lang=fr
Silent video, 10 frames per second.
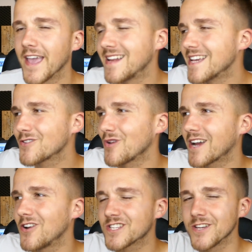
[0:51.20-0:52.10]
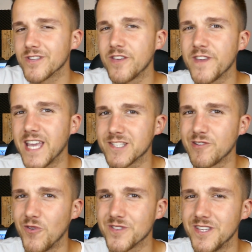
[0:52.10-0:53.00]
Et clique sur la cloche des
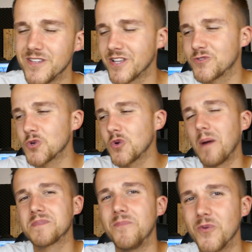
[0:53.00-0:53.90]
notifications aussi, c'est toujours un petit